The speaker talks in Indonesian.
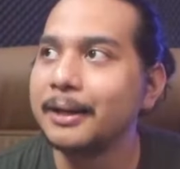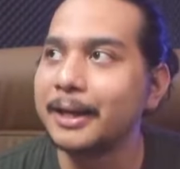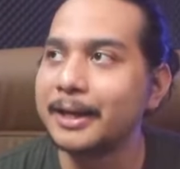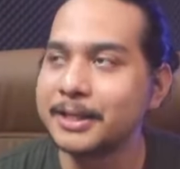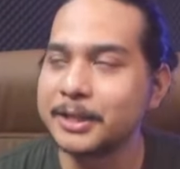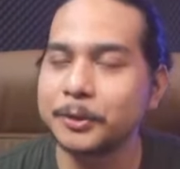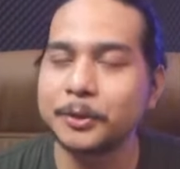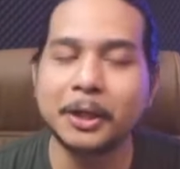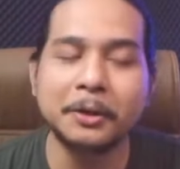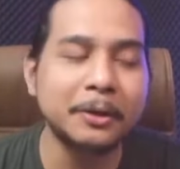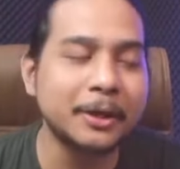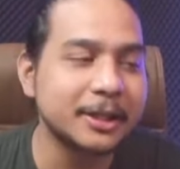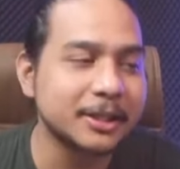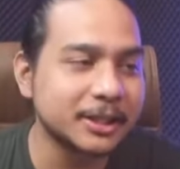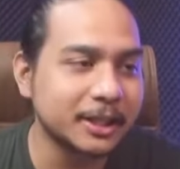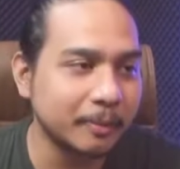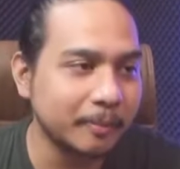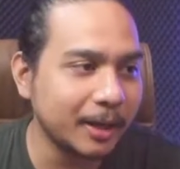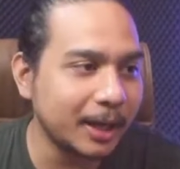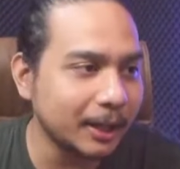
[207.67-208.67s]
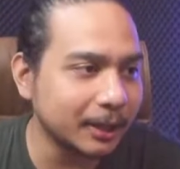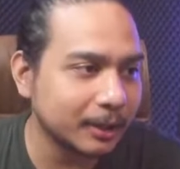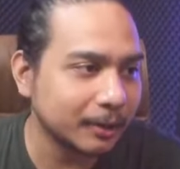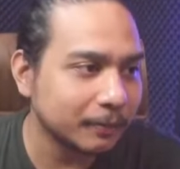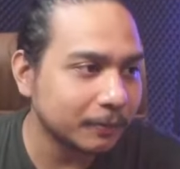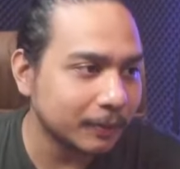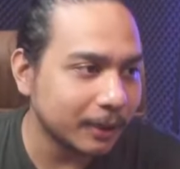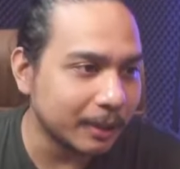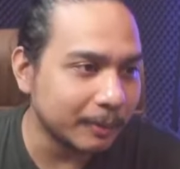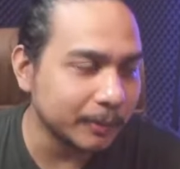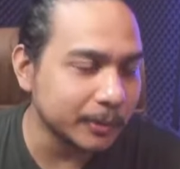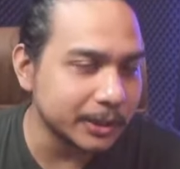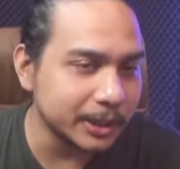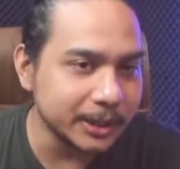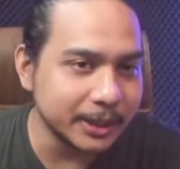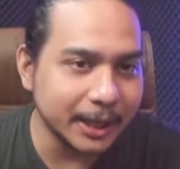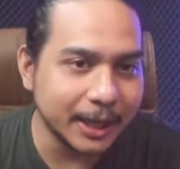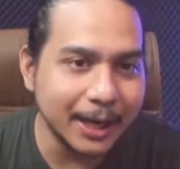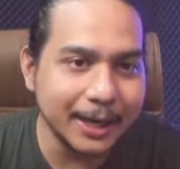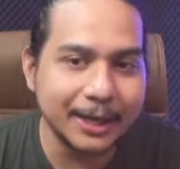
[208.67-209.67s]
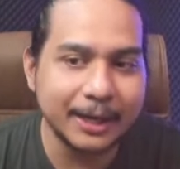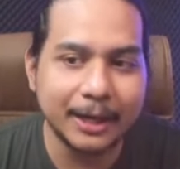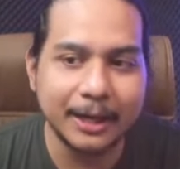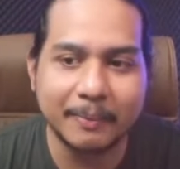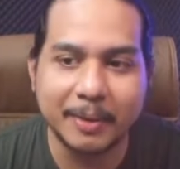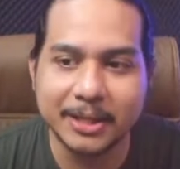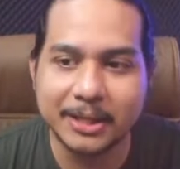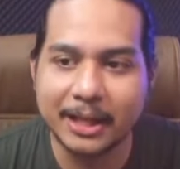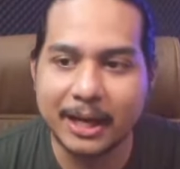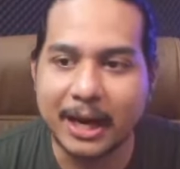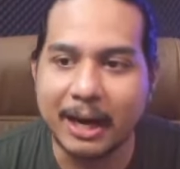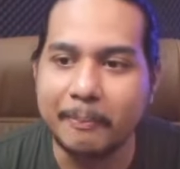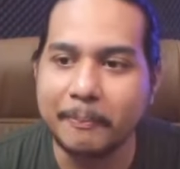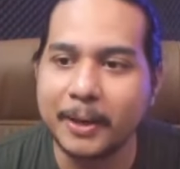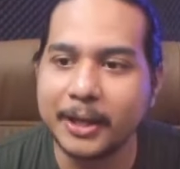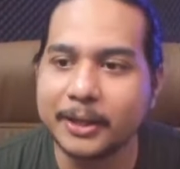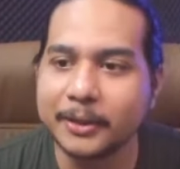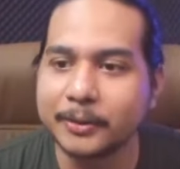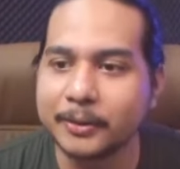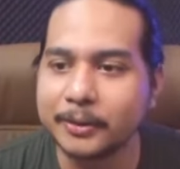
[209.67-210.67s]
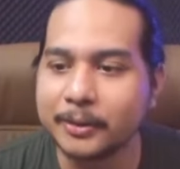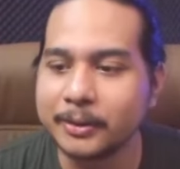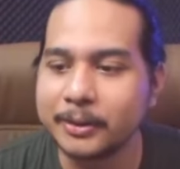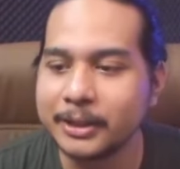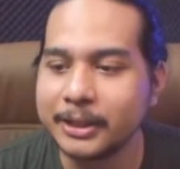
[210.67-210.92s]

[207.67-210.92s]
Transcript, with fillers: Dari situ kan udah diskriminatif. Kenapa mesti dijagain? Ada masalah apa gitu loh.